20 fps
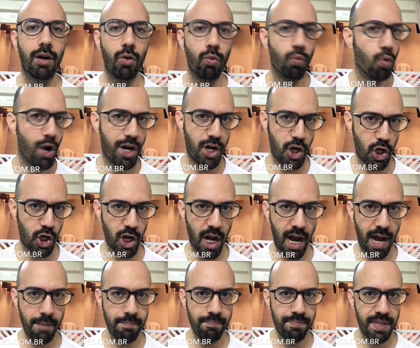O
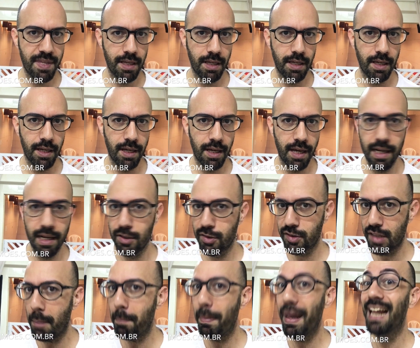orixá, ele
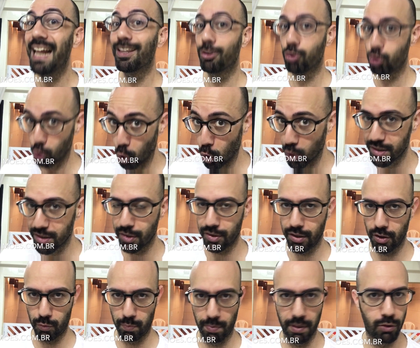está para todas
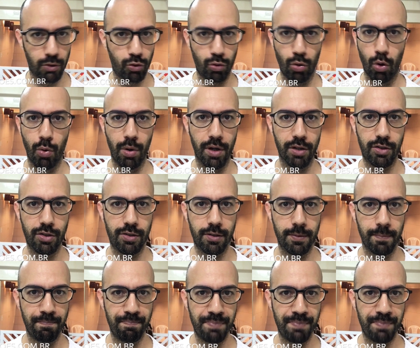as pessoas.